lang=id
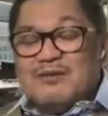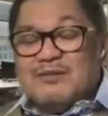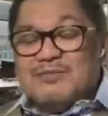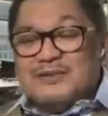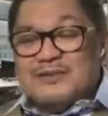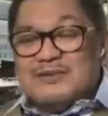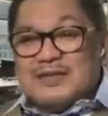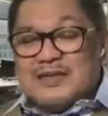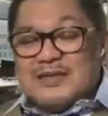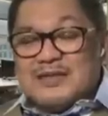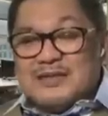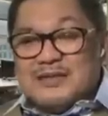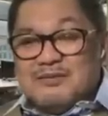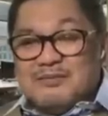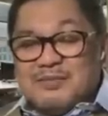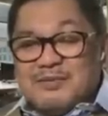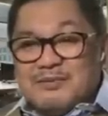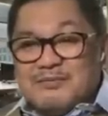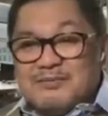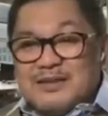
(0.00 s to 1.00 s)
besar di
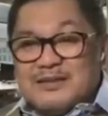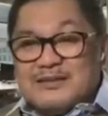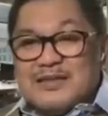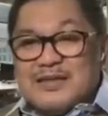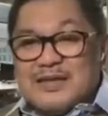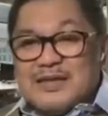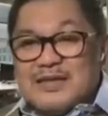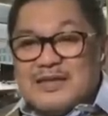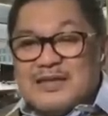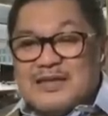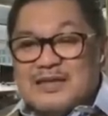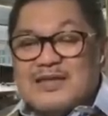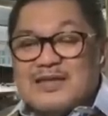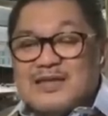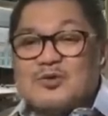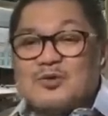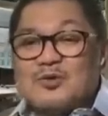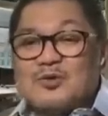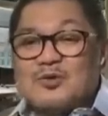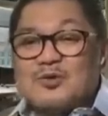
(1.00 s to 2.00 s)
14 hari
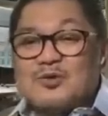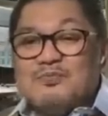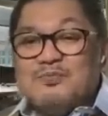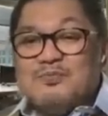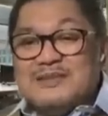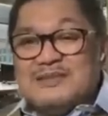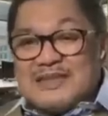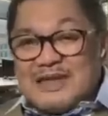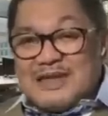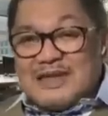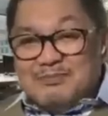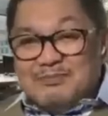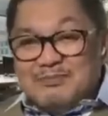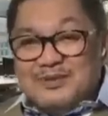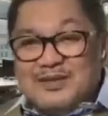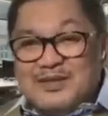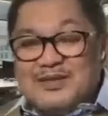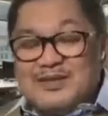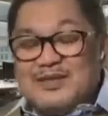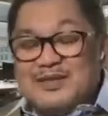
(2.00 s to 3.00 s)
atau bisa lebih
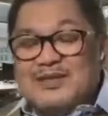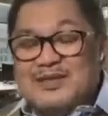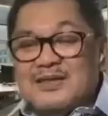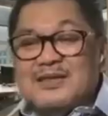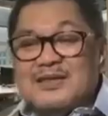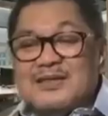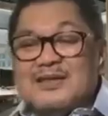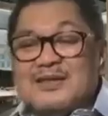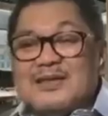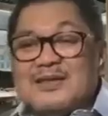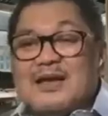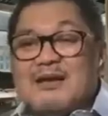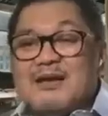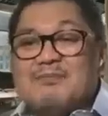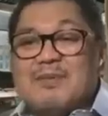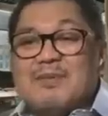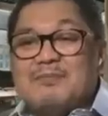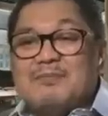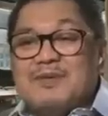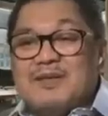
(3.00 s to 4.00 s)

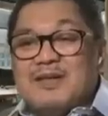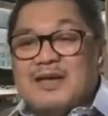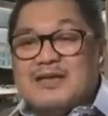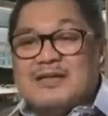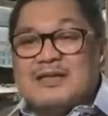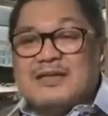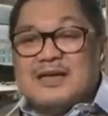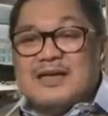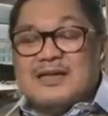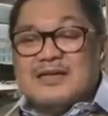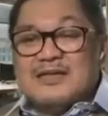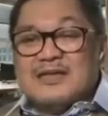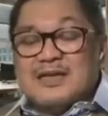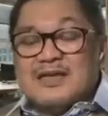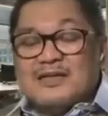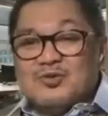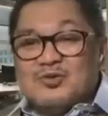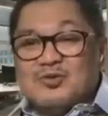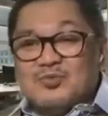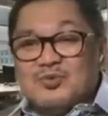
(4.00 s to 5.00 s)
apabila daya
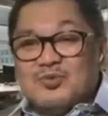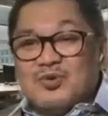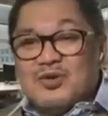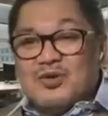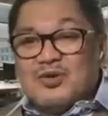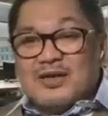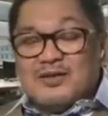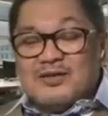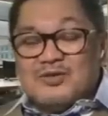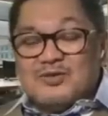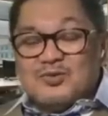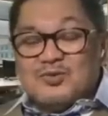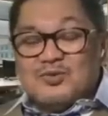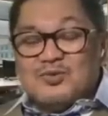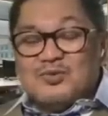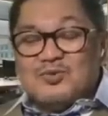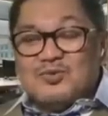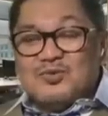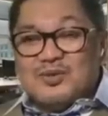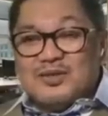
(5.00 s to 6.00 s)
tahan tubuh orang
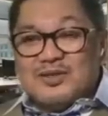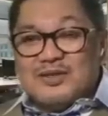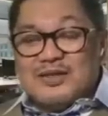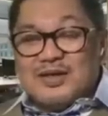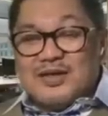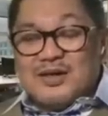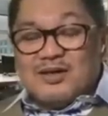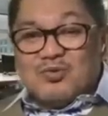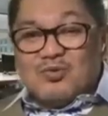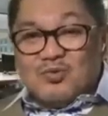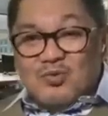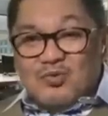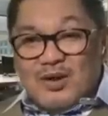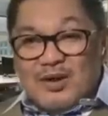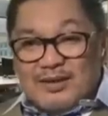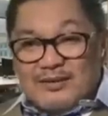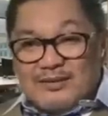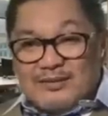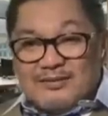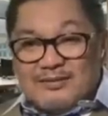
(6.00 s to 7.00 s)
itu tidak
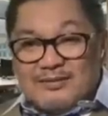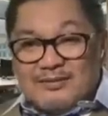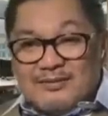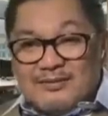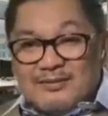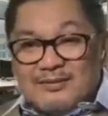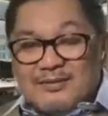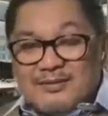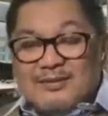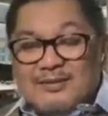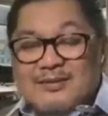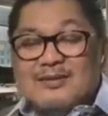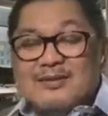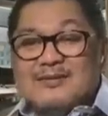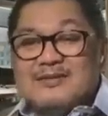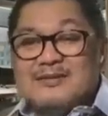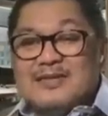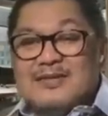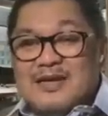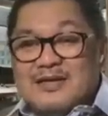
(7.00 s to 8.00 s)
kuat.
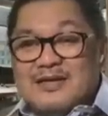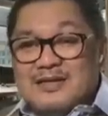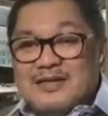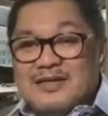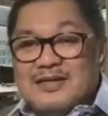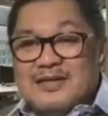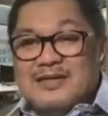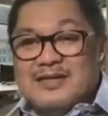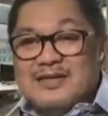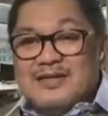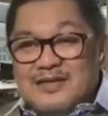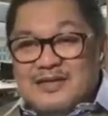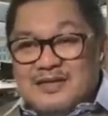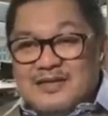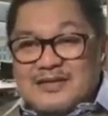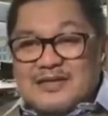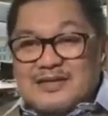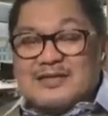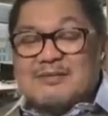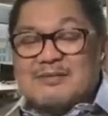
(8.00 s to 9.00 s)
Jadi ini
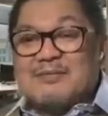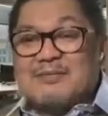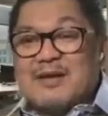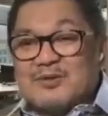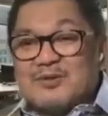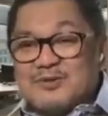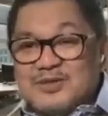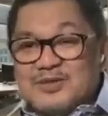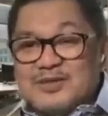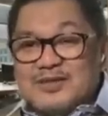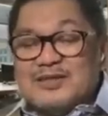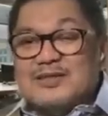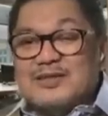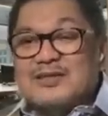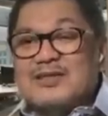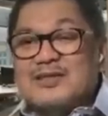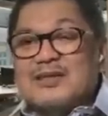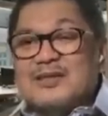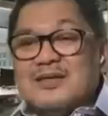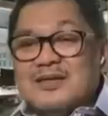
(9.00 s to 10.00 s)
tetap harus di,
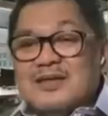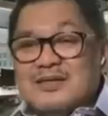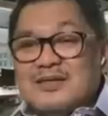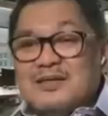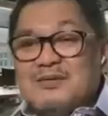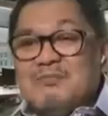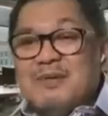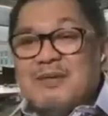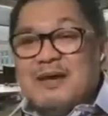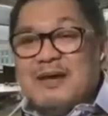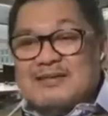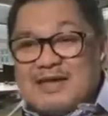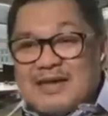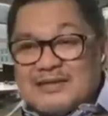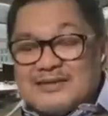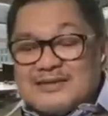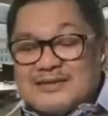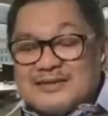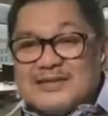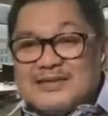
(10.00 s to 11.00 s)

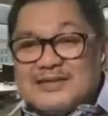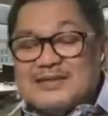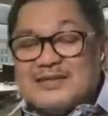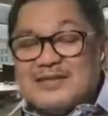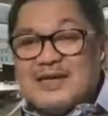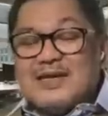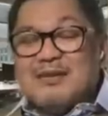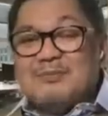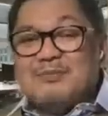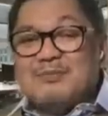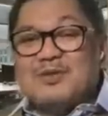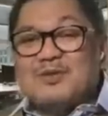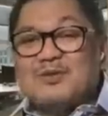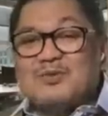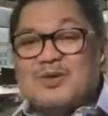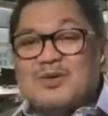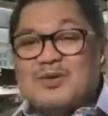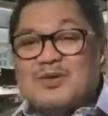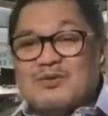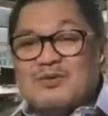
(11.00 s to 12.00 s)
dibatasi terhadap
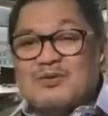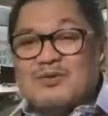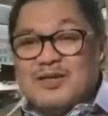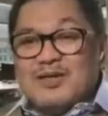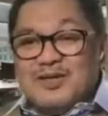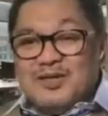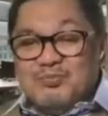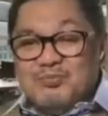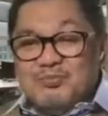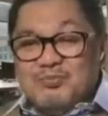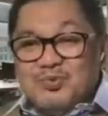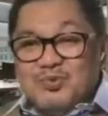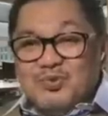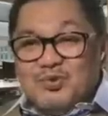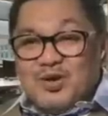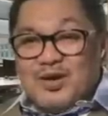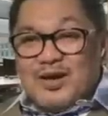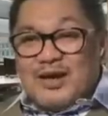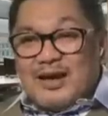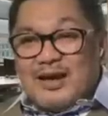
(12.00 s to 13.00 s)
itu. Kalau ini
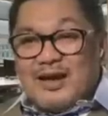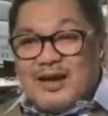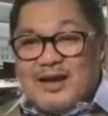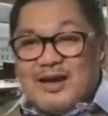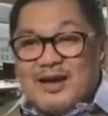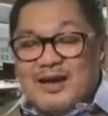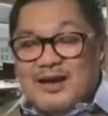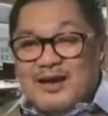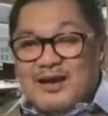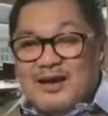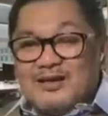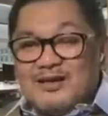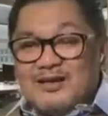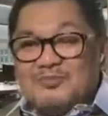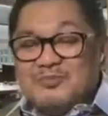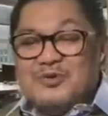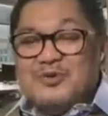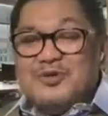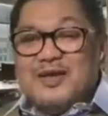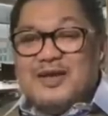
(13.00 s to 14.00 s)
dibuka,
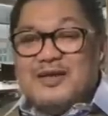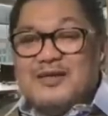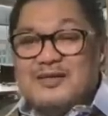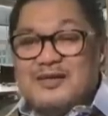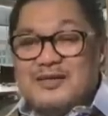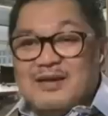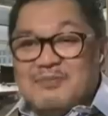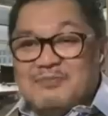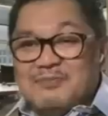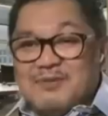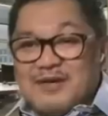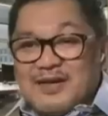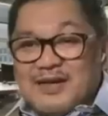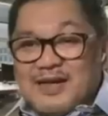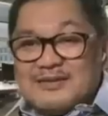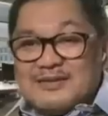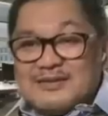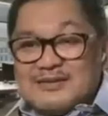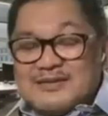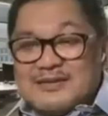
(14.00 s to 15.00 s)
kemudian dia
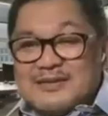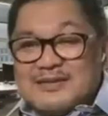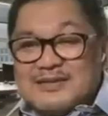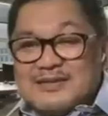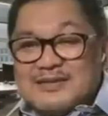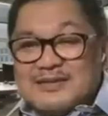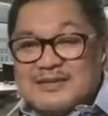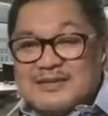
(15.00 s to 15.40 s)
bereaksi,